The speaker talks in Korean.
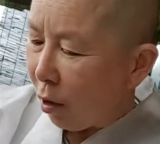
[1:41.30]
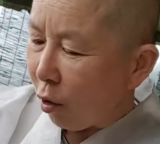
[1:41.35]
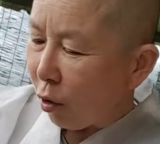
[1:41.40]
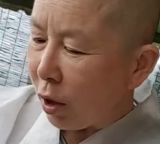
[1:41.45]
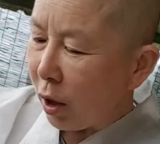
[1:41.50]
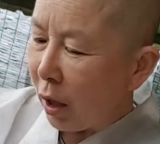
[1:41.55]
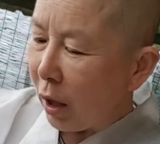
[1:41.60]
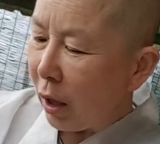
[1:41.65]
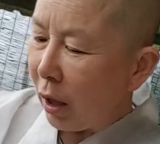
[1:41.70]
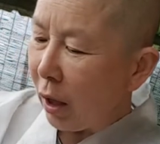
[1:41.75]

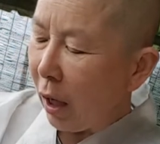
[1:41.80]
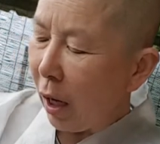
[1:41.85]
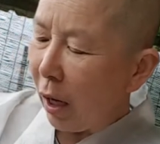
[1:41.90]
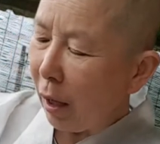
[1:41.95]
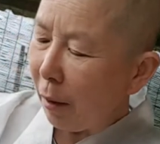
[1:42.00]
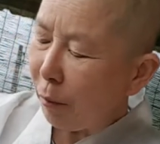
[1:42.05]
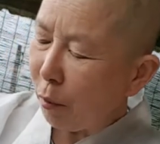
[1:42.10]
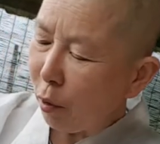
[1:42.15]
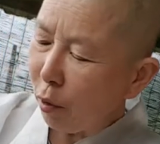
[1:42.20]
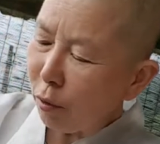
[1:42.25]

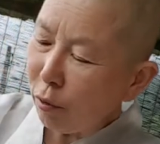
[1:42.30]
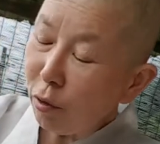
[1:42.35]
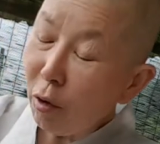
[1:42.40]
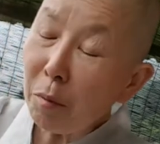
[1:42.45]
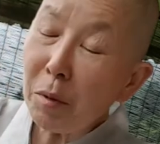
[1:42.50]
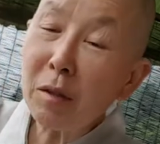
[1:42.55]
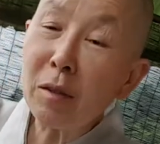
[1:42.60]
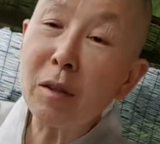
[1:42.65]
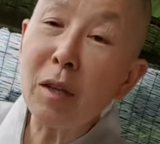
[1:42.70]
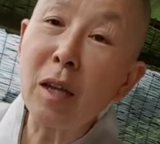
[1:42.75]
어디나 뭐
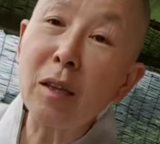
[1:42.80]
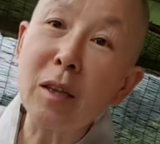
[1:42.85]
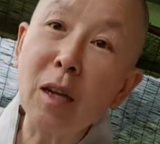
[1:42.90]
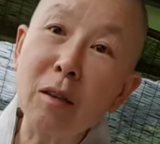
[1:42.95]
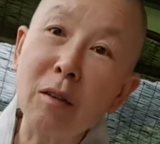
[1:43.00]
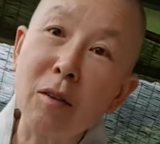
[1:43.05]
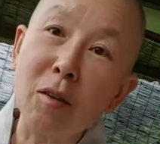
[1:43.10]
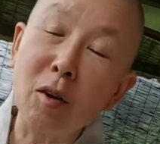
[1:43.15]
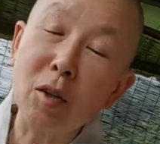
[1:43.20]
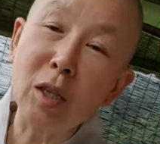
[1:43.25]
서비스
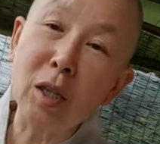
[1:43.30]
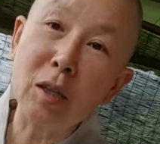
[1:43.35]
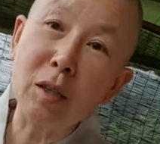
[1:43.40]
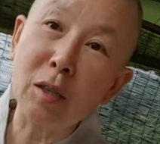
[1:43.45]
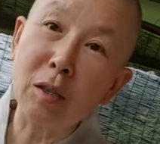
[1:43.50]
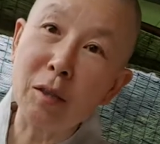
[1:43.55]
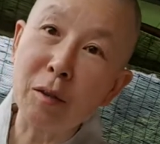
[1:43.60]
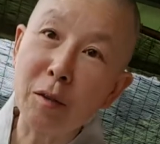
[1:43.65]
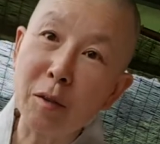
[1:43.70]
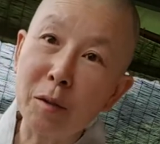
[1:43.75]
센터든
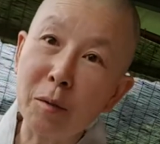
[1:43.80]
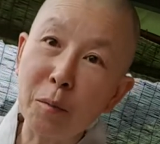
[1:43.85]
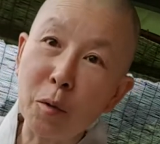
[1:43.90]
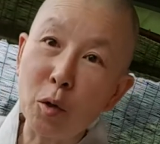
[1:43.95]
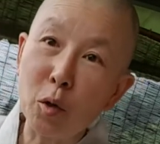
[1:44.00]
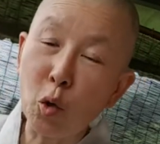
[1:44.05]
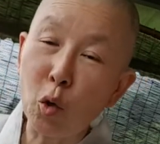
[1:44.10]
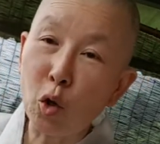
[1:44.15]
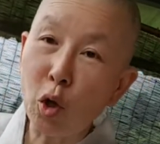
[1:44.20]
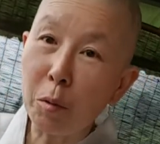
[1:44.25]
어디든
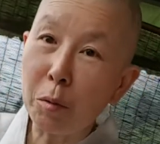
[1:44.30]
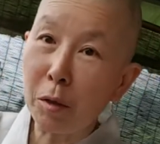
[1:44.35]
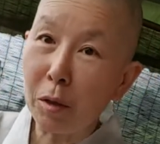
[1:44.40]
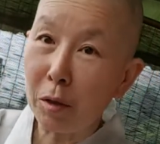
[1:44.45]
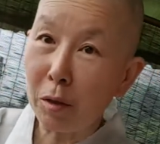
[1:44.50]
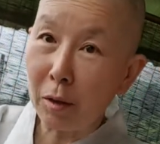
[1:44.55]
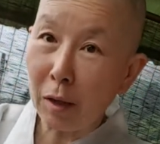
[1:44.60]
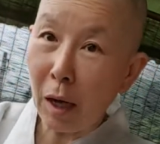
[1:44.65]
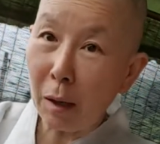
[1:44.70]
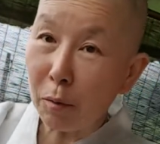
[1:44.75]
뭐
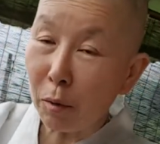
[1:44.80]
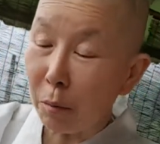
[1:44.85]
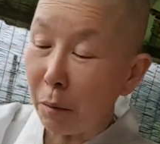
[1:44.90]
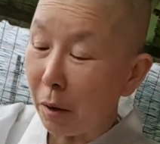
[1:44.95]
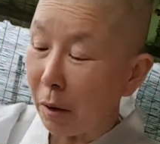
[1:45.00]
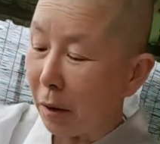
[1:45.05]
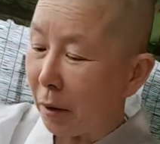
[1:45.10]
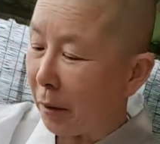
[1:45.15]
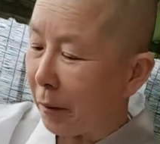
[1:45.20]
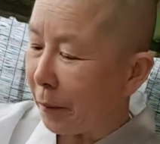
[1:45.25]
농협이든
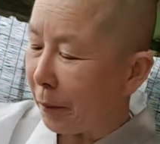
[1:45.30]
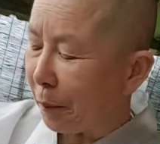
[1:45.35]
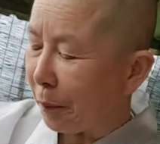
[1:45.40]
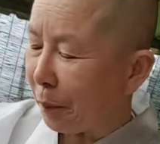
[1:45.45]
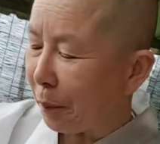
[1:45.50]
가보면은